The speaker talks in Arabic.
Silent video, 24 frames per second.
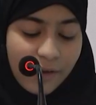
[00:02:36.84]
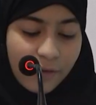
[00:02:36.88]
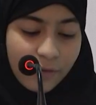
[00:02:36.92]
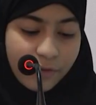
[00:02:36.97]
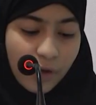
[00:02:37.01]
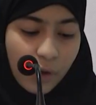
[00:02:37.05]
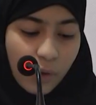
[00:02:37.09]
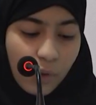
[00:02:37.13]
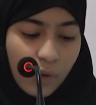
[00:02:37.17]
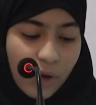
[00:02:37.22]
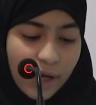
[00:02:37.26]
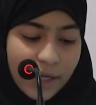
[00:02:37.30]

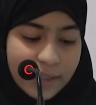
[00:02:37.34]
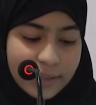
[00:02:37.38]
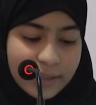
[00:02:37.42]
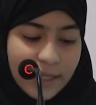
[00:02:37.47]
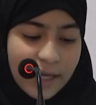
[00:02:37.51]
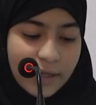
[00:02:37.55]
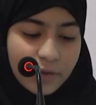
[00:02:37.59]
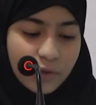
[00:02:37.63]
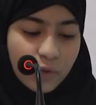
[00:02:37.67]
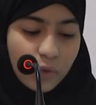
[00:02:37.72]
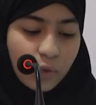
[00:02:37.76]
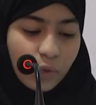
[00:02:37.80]
فهو
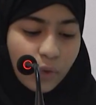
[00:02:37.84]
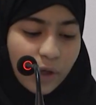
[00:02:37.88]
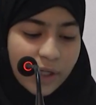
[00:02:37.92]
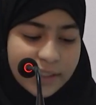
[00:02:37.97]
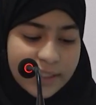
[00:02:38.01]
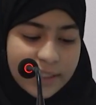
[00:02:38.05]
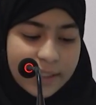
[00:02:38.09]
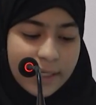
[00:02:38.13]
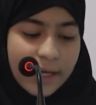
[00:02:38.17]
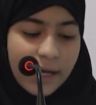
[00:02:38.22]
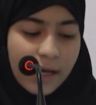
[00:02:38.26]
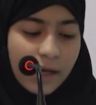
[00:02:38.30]
أساس
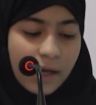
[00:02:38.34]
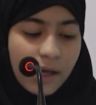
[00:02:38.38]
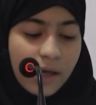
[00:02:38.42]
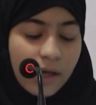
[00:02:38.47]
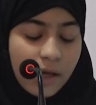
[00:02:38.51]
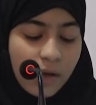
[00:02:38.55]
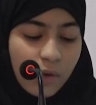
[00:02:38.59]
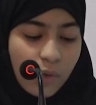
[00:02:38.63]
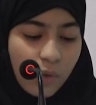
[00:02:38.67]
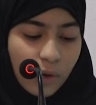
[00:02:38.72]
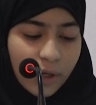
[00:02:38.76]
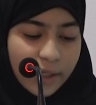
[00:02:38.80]
لغتنا
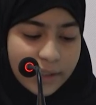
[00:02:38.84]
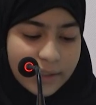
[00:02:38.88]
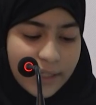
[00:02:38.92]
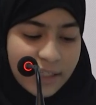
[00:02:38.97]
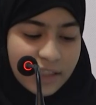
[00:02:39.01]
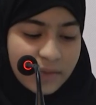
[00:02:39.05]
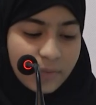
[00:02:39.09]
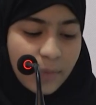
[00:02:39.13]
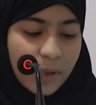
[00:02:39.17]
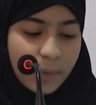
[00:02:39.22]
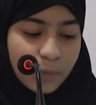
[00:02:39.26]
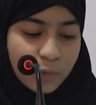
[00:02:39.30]
وقد
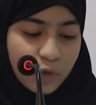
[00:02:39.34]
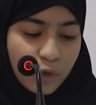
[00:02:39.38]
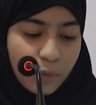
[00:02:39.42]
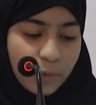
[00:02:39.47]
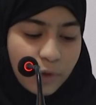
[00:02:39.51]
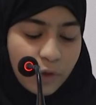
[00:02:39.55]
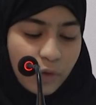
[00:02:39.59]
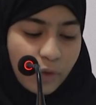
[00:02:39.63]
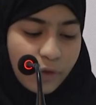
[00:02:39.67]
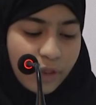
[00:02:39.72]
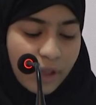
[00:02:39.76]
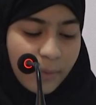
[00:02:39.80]
أتممت
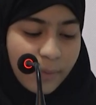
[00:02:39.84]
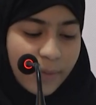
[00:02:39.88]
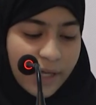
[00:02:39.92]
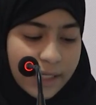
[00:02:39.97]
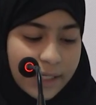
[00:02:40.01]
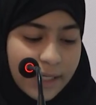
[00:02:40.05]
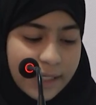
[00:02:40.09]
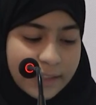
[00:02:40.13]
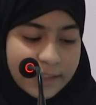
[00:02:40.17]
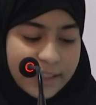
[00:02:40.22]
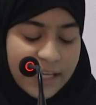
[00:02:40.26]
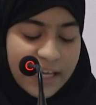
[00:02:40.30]
منه
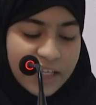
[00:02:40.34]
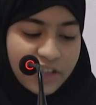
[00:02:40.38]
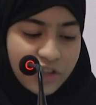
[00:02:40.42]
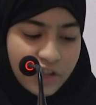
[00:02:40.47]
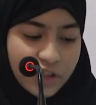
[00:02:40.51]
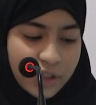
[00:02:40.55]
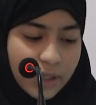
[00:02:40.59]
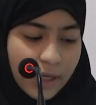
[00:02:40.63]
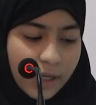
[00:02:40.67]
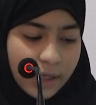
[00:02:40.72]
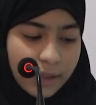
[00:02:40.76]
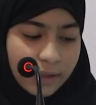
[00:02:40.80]
ثمانية
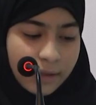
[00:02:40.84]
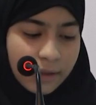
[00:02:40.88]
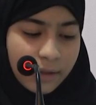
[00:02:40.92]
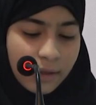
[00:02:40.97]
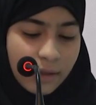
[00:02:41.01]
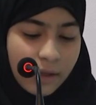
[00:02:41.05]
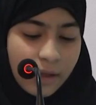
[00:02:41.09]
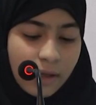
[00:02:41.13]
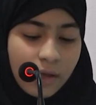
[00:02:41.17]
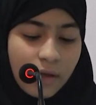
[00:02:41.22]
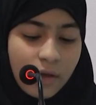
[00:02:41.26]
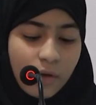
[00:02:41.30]
أجزاء
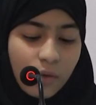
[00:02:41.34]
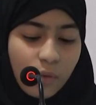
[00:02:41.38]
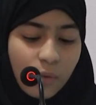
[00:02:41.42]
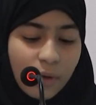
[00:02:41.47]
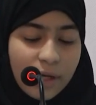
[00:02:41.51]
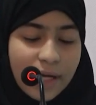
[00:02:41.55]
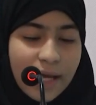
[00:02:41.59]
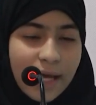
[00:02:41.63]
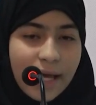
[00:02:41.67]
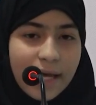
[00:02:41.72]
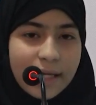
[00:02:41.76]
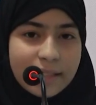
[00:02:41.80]

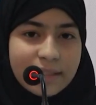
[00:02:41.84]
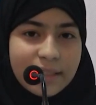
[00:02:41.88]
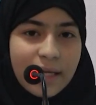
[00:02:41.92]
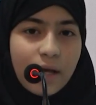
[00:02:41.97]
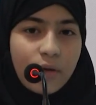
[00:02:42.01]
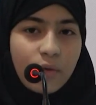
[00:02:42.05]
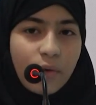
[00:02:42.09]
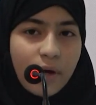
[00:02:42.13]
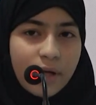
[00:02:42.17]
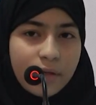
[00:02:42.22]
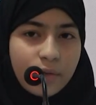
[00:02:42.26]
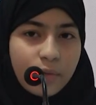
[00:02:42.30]
ولا
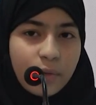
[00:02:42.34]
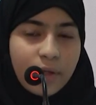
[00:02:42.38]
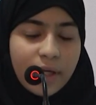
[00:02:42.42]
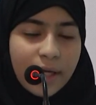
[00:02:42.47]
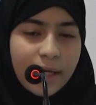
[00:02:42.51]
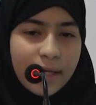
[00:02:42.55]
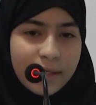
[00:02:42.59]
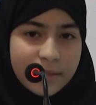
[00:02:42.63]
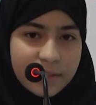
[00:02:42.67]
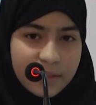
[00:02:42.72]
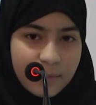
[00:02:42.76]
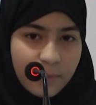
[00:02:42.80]
أزال أنوي
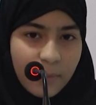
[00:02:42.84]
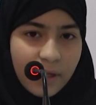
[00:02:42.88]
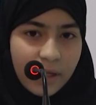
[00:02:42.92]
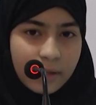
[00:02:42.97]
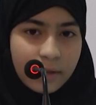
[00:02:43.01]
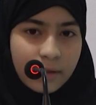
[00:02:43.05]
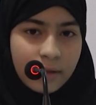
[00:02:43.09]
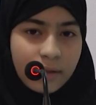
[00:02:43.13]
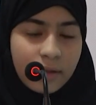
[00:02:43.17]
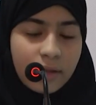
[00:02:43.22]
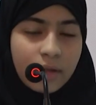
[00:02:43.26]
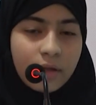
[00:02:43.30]
ختمه
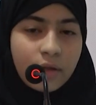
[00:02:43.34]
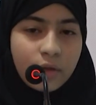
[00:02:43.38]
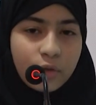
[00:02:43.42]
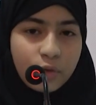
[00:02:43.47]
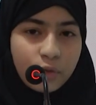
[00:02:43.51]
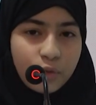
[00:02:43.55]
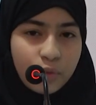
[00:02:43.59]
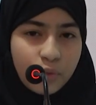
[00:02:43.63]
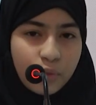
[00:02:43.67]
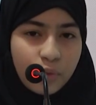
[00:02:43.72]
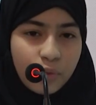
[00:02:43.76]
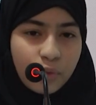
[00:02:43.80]

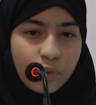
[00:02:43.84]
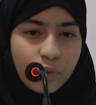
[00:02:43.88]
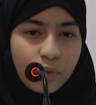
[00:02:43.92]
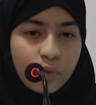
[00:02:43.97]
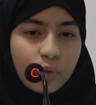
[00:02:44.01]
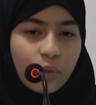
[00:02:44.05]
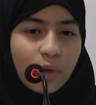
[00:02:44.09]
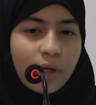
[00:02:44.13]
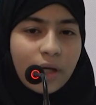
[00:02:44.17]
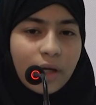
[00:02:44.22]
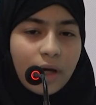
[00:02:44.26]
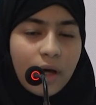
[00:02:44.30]

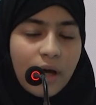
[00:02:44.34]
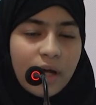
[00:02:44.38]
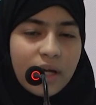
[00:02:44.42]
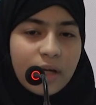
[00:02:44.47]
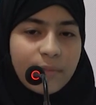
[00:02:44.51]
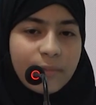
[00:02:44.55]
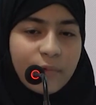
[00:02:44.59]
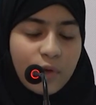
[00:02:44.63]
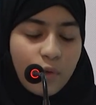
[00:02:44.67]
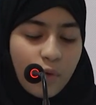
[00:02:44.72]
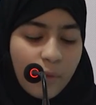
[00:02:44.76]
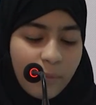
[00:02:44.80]
نون
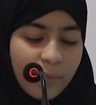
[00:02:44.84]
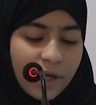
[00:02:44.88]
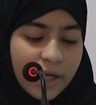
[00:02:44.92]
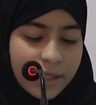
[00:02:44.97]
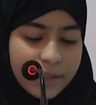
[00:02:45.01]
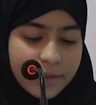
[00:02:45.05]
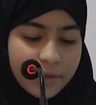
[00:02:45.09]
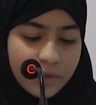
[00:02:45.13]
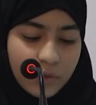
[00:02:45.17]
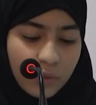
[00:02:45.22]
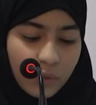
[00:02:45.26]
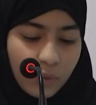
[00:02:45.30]
والقلم
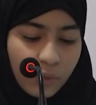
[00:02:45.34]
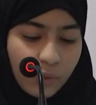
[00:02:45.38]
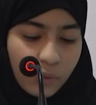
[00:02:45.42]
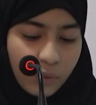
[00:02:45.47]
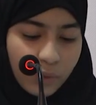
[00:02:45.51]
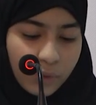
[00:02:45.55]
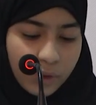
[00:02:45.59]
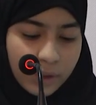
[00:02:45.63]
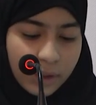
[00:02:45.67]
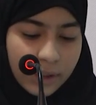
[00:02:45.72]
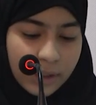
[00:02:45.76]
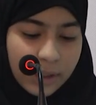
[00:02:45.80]
وما
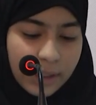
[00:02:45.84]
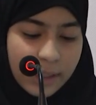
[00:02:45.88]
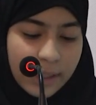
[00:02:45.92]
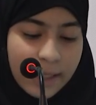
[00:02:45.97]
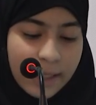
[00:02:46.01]
يسطرون